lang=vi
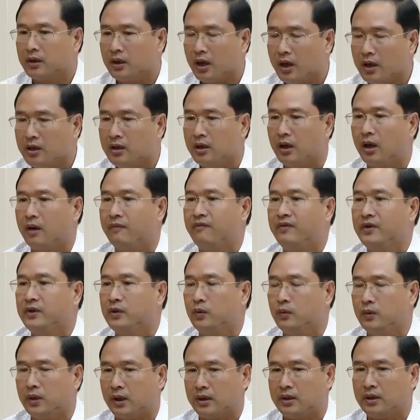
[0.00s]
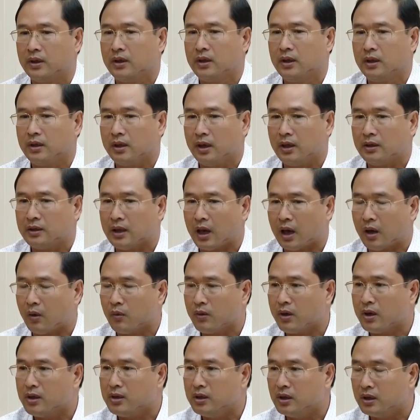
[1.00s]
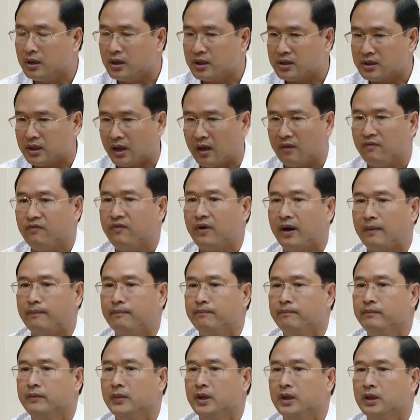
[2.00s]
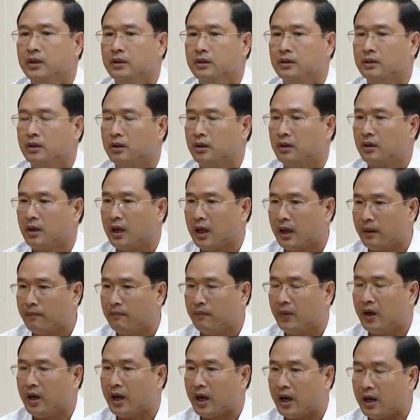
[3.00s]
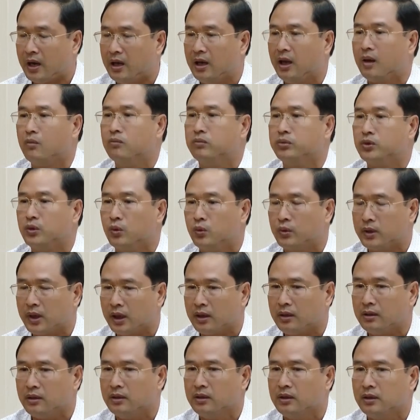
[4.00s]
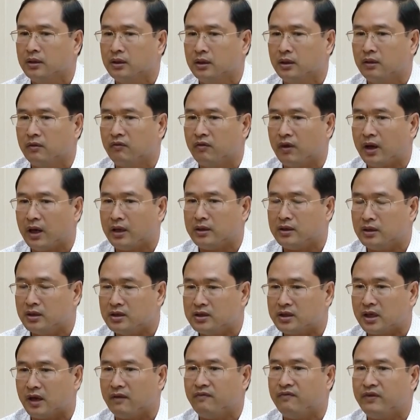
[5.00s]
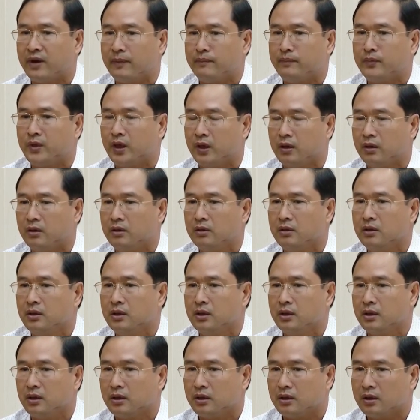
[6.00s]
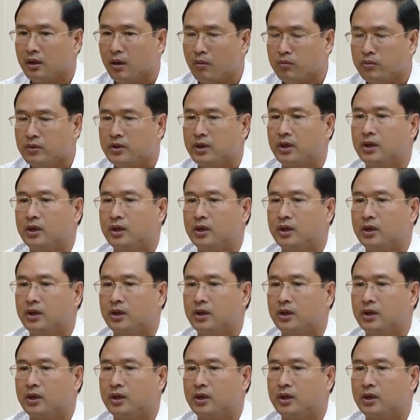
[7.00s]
kết hợp với du lịch để tạo ra những cái sản phẩm làm hài lòng du khách, và những sản phẩm đó không